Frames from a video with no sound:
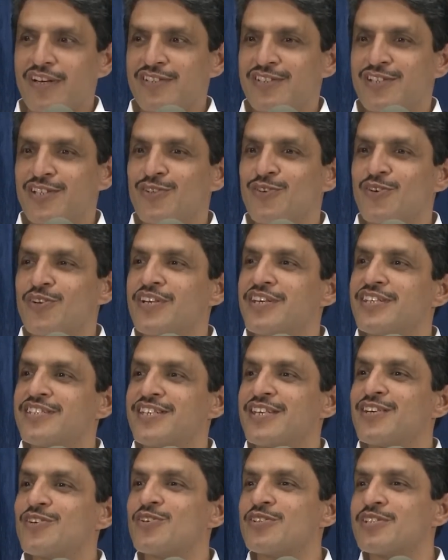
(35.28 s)
जिन्होंने
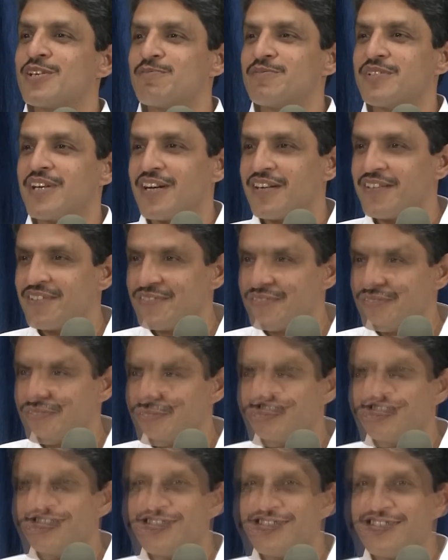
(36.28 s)
जिनको समझा
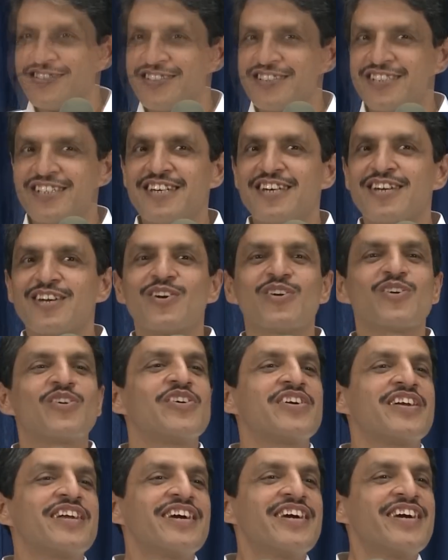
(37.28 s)
जिन
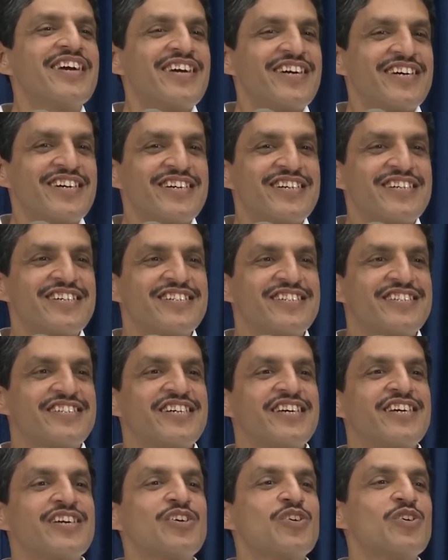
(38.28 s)
लोगों ने
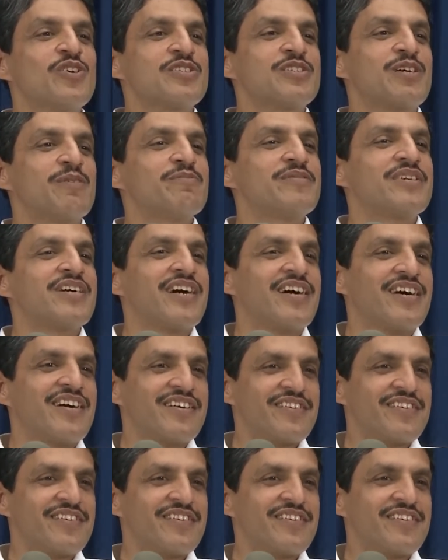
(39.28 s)
जिनको समझा